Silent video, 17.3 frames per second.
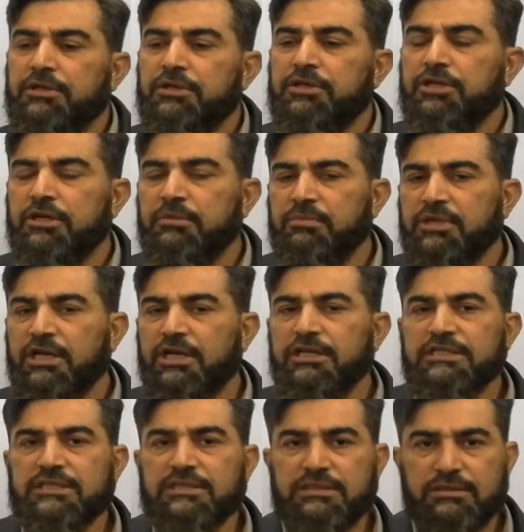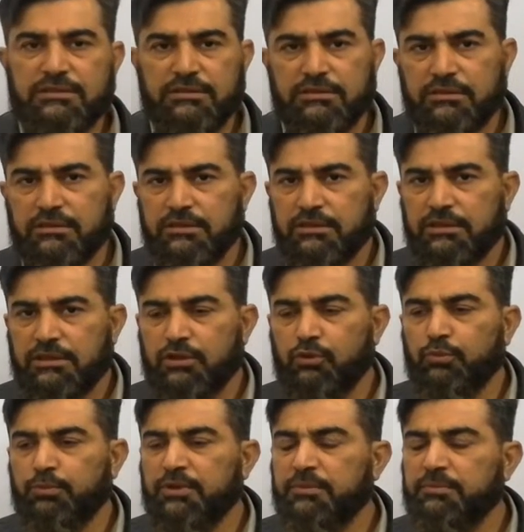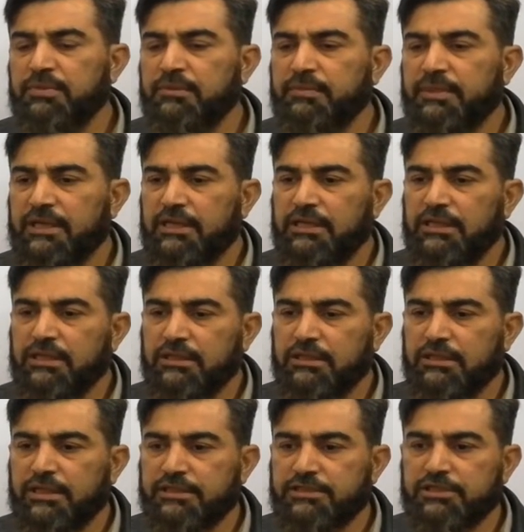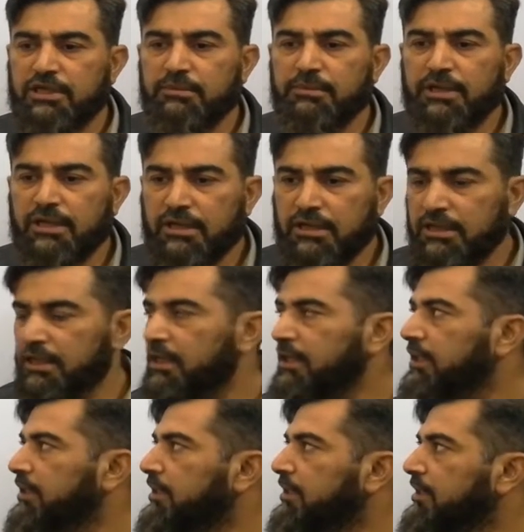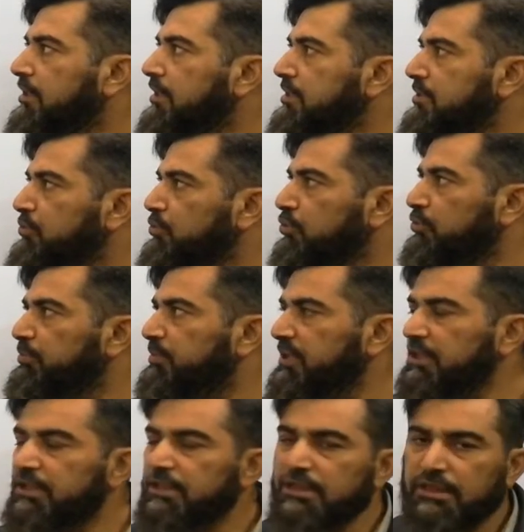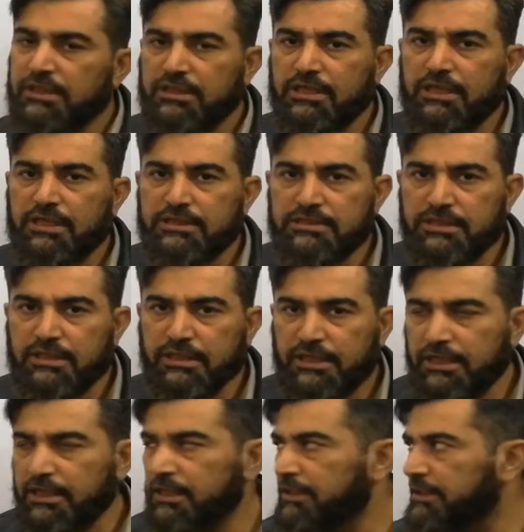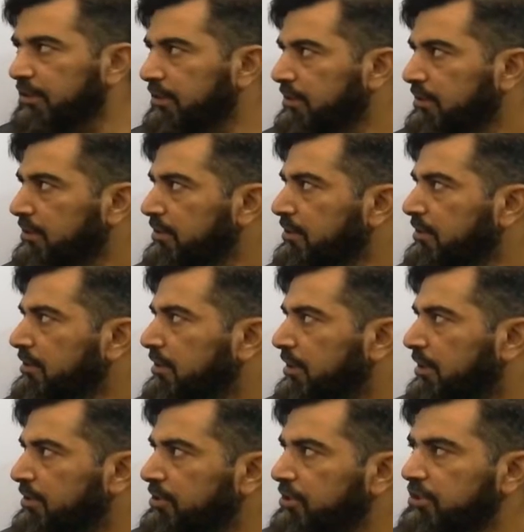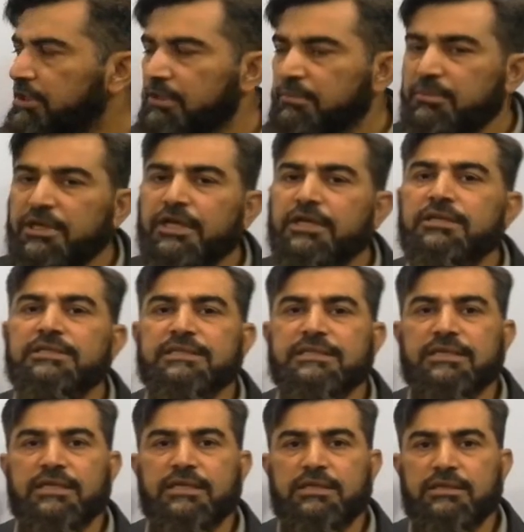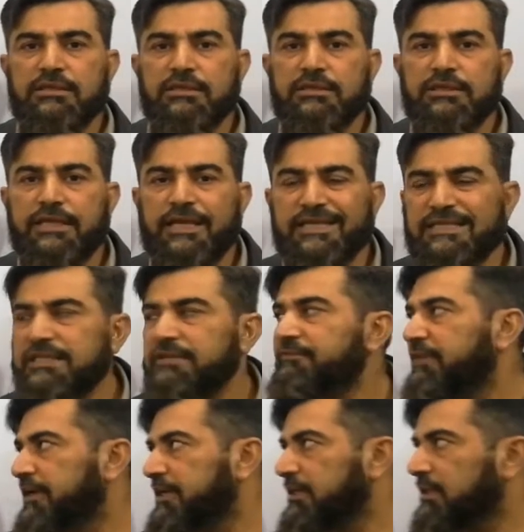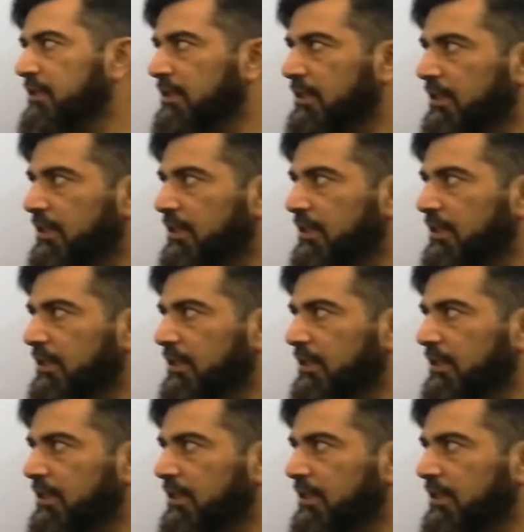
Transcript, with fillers: डिटर्मिनेंट्स के ऊपर भी पहले एक लेक्चर हमारा गया है लेकिन इसको रिपीट करते हैं आज अगेन कि डिटर्मिनेंट्स कैसे फाइंड करना